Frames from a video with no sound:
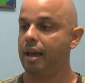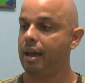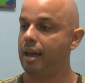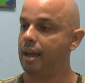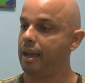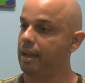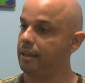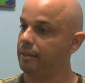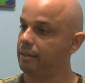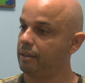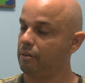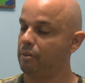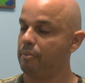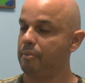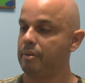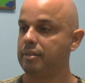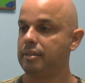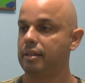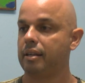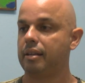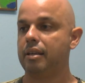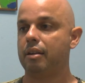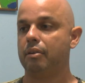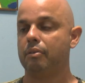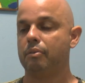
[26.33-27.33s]
este
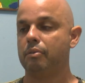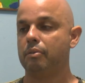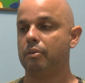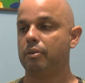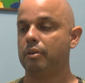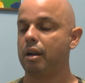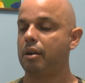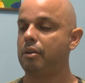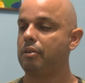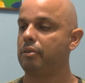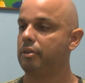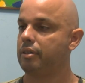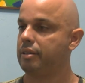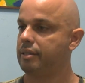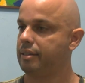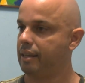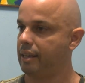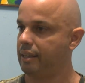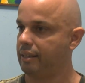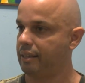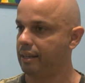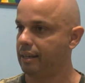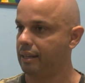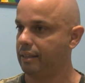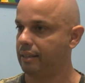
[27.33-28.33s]
comenzaría con un horario de
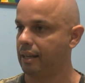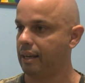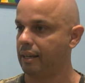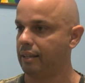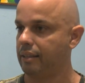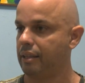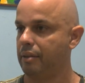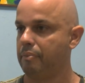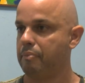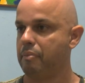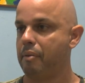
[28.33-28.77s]
6 de la tarde.